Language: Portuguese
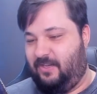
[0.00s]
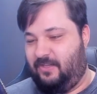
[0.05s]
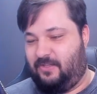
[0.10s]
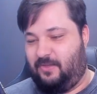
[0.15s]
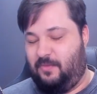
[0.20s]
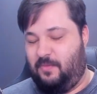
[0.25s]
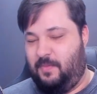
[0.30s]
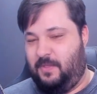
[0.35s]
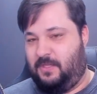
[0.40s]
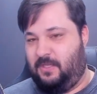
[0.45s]

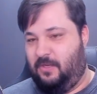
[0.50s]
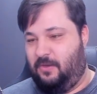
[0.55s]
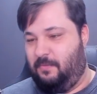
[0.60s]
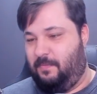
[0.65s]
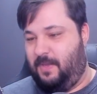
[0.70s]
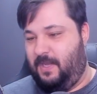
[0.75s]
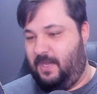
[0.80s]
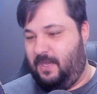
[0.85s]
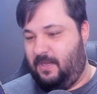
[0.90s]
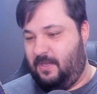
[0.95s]
estamos imitando
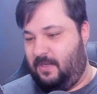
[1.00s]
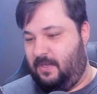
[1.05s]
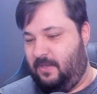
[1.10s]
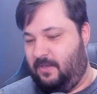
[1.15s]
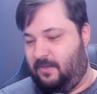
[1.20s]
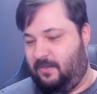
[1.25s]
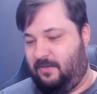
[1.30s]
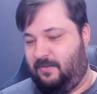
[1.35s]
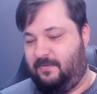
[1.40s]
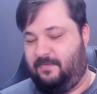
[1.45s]
bem ali,
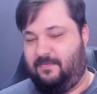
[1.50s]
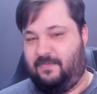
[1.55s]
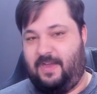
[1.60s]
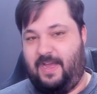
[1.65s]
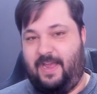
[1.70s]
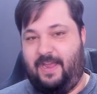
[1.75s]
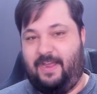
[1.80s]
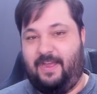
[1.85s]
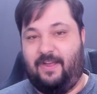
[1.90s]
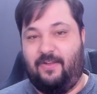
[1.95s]
ó.
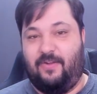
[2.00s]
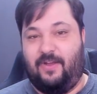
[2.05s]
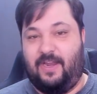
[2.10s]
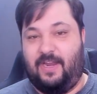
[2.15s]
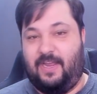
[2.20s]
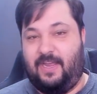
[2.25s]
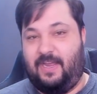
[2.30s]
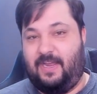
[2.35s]
Vai, agora é